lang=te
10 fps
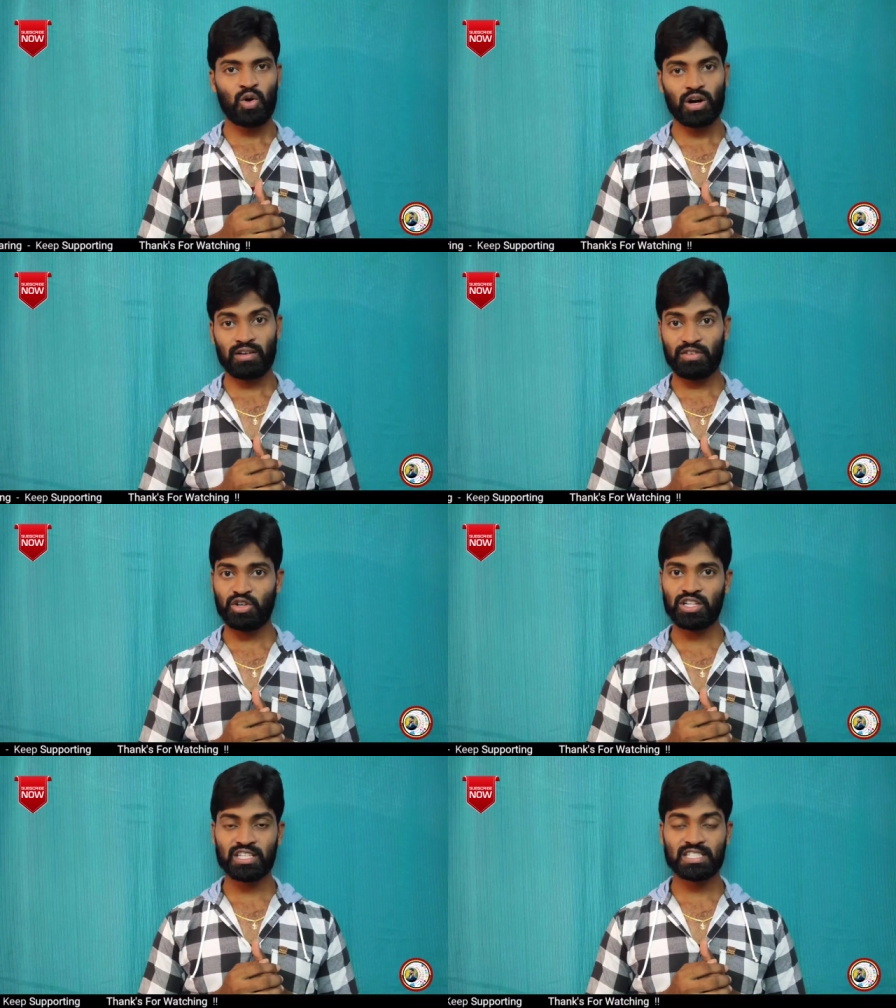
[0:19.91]
ఒక
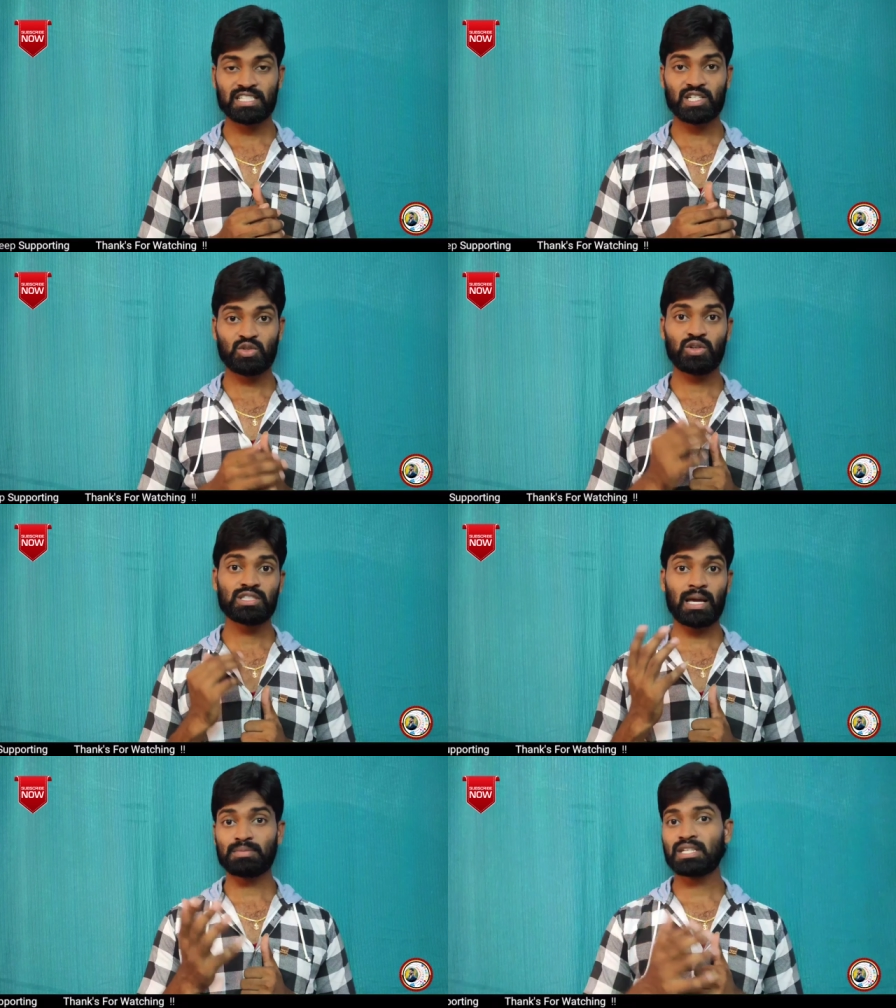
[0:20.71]
వీడియో అయితే చేశాను
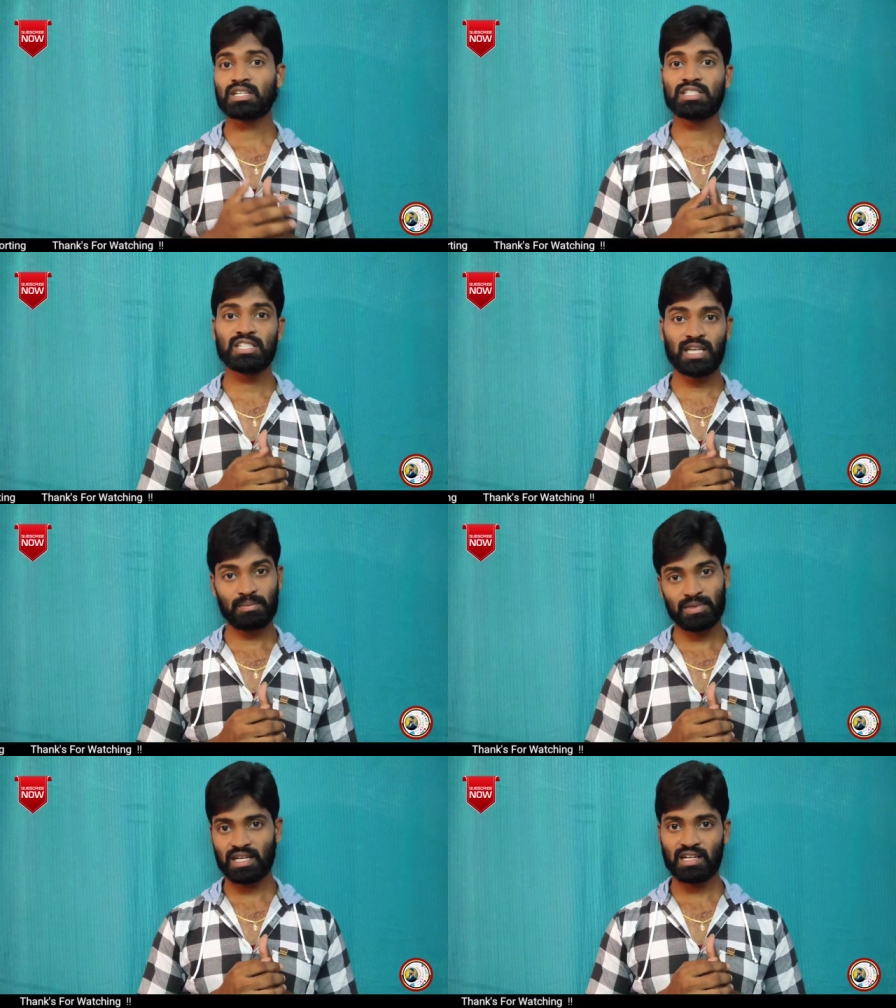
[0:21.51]
శాంసంగ్ నుంచి ఎం
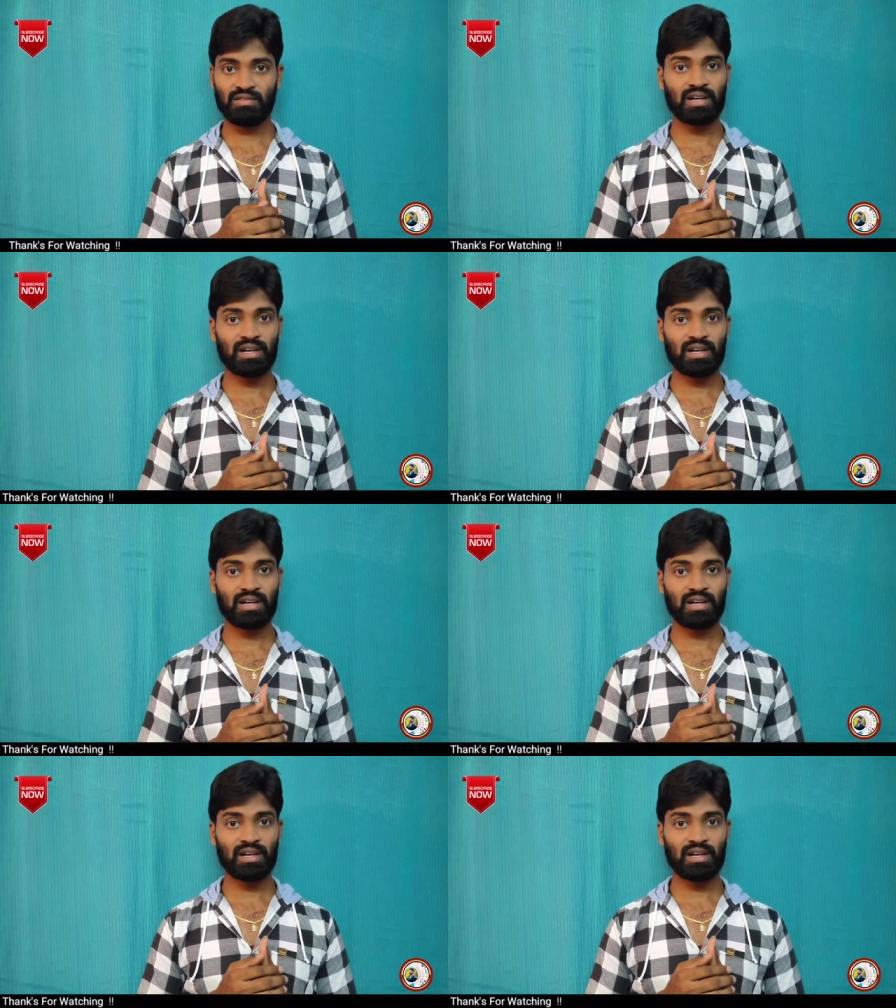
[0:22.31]
థర్టీ